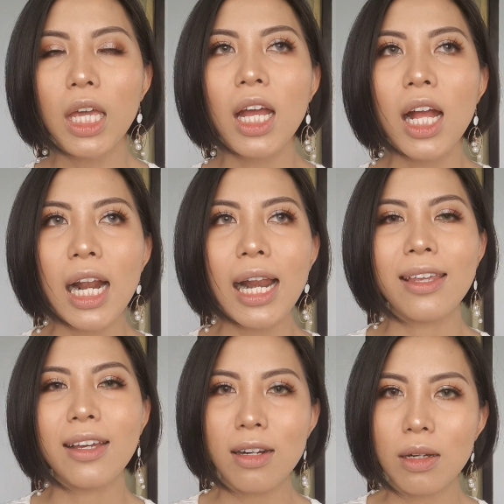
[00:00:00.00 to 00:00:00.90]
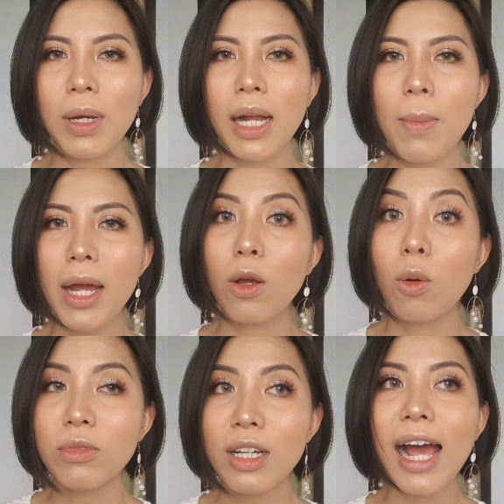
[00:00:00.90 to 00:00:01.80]
là những nơi mà các bạn cũng rất
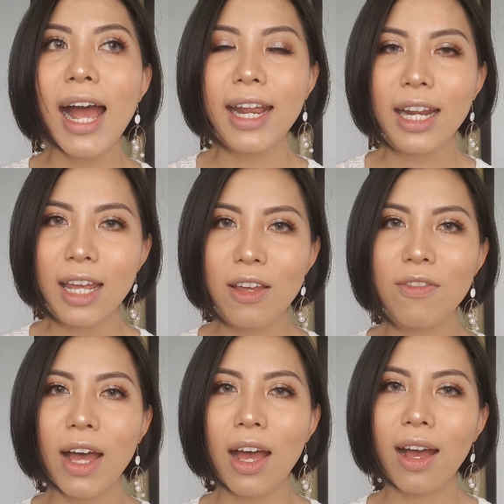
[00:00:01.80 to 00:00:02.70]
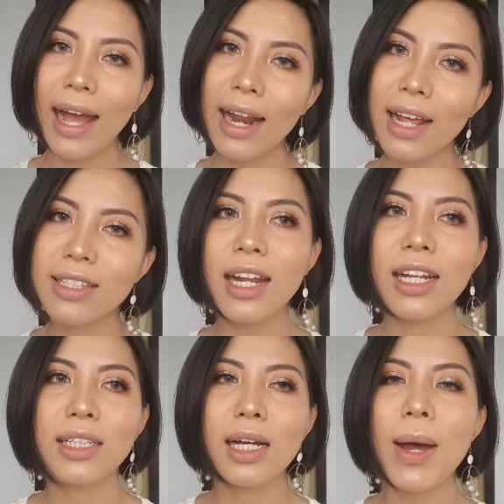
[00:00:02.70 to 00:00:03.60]
là hay đi và khá là dễ để cho các
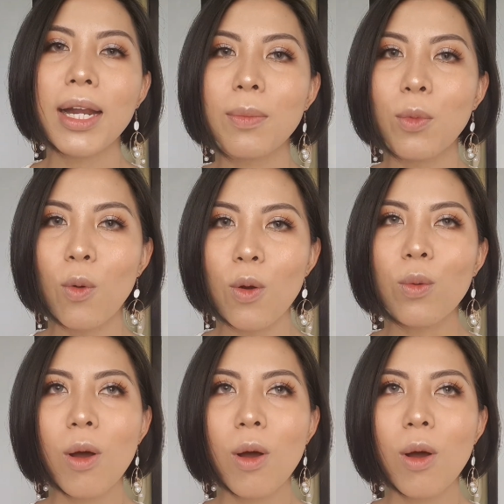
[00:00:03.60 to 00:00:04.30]
bạn đi mua đúng không?